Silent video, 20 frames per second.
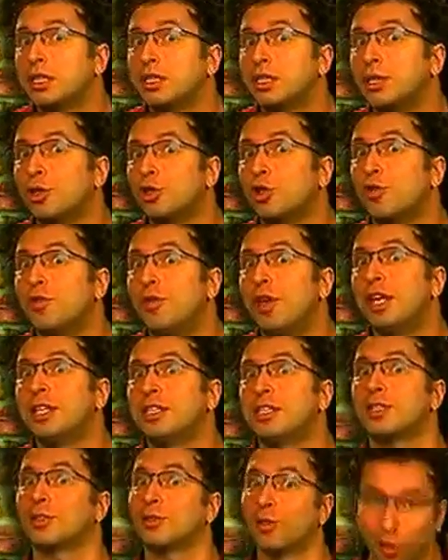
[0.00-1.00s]
я слышу
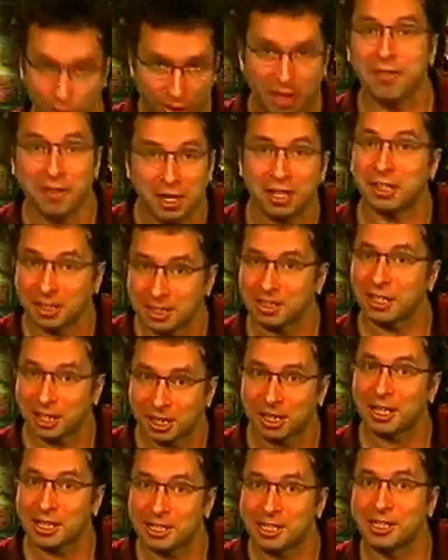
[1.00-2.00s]
ветер, то, наверное,
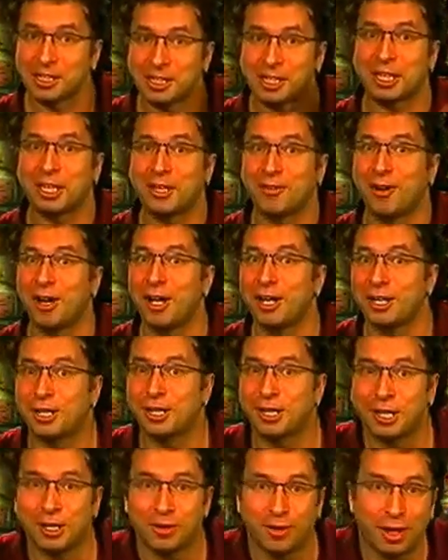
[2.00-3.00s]
согласно закивали
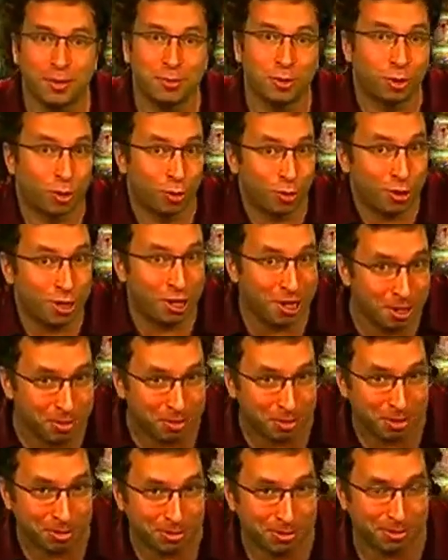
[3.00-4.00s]
головами
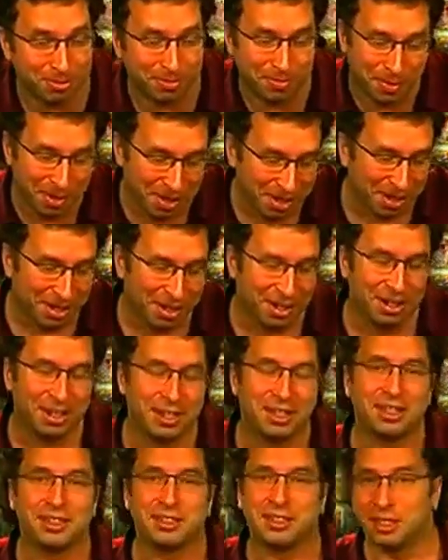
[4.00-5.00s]
тругеймеры. Хм.
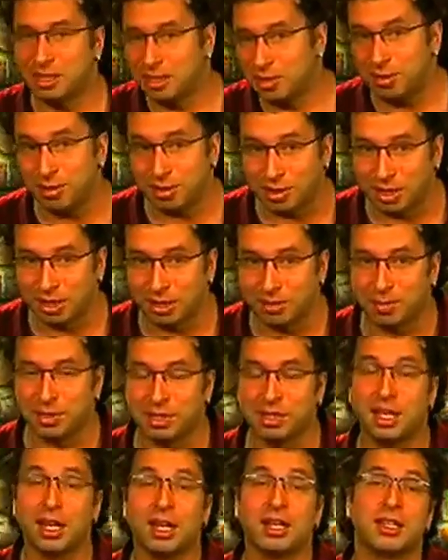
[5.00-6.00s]
Действительно,
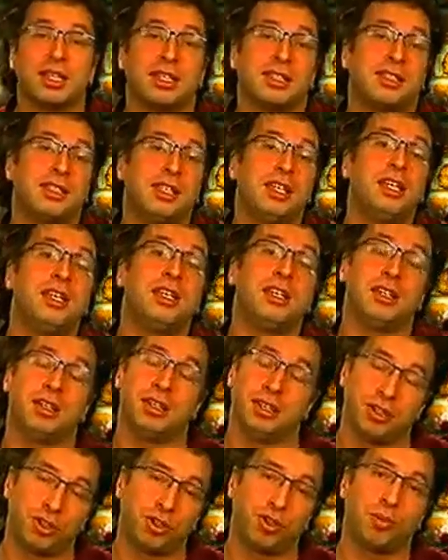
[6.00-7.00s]
бездарная
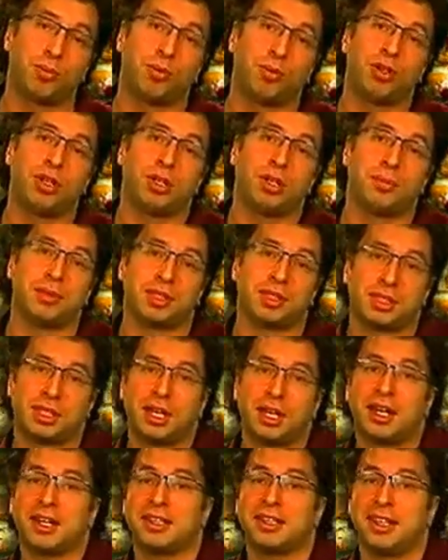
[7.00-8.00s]
серия и еще более
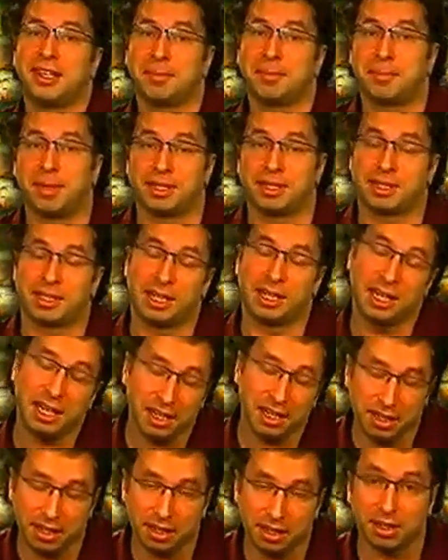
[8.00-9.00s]
бездарная
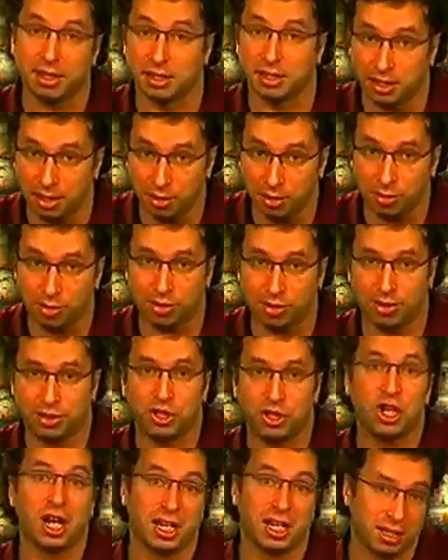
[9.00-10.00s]
последняя, надеюсь,
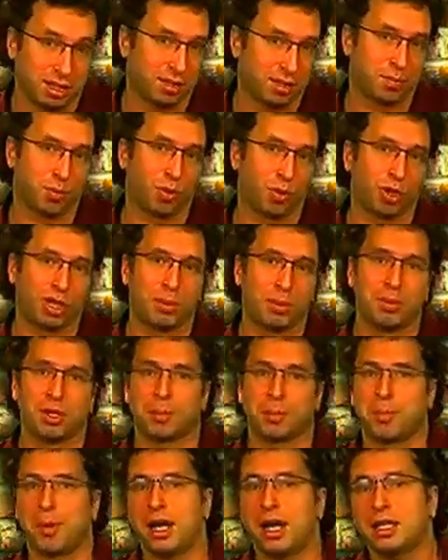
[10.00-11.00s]
часть про
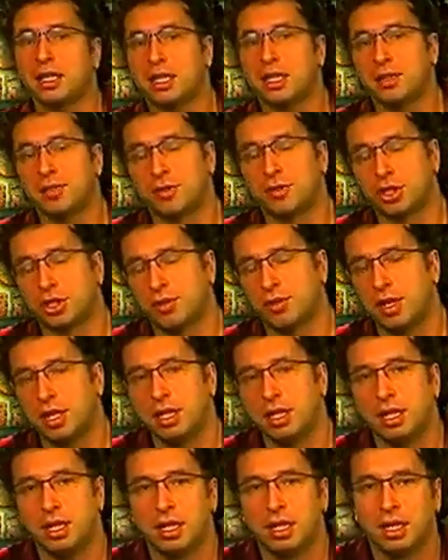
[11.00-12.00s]
киберпанк и
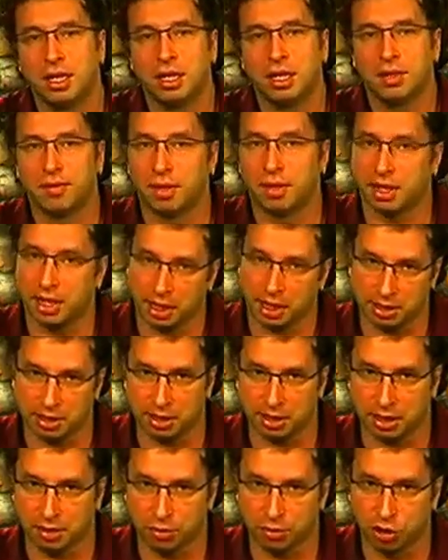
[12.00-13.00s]
выживание в
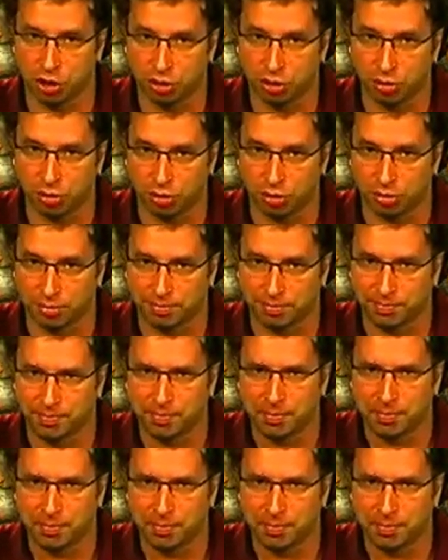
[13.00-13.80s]
окрестностях Вашингтона.